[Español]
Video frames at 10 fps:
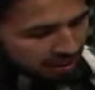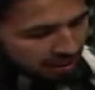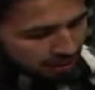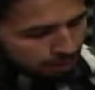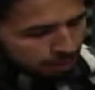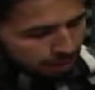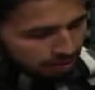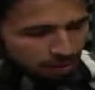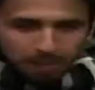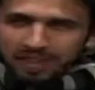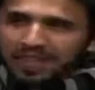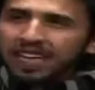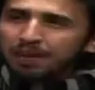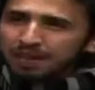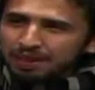para echar una platicada más a
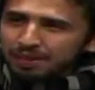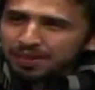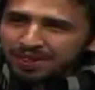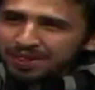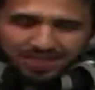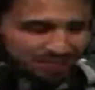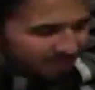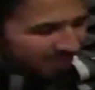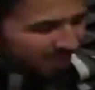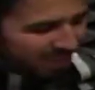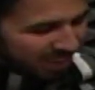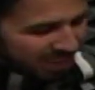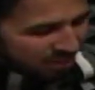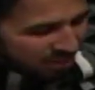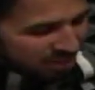fondo, ¿no?
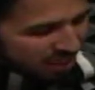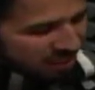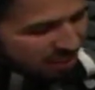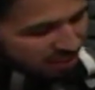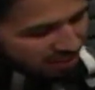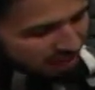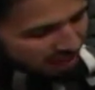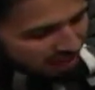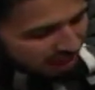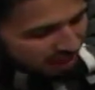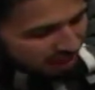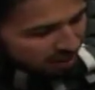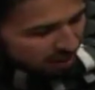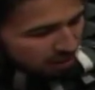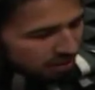Entonces, yo quiero
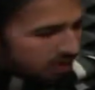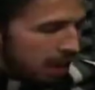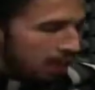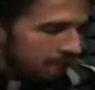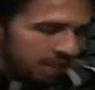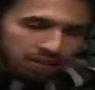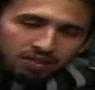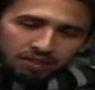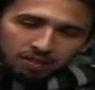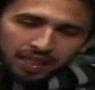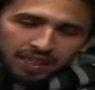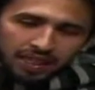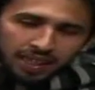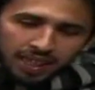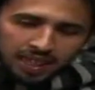mandar un saludo a mi gente de
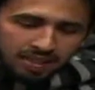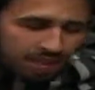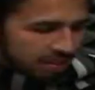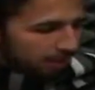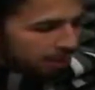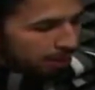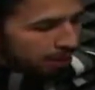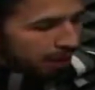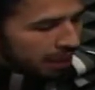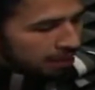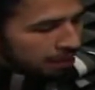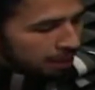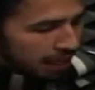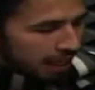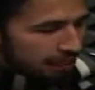Delicias, a mi familia, a mi mamá, a mi
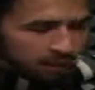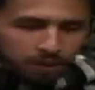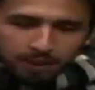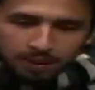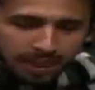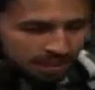novia,